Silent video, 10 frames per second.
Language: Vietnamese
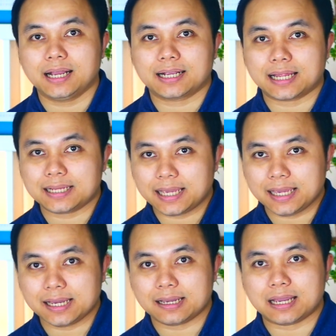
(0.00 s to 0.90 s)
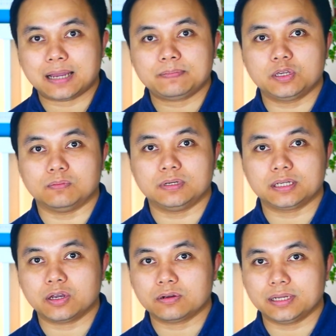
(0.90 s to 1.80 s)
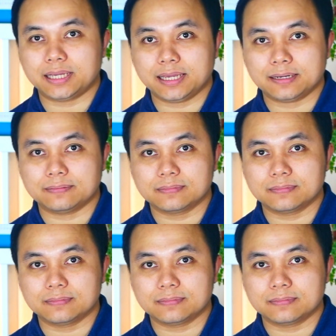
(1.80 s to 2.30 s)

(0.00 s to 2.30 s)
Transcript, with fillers: cách kia áp dụng được cho người kia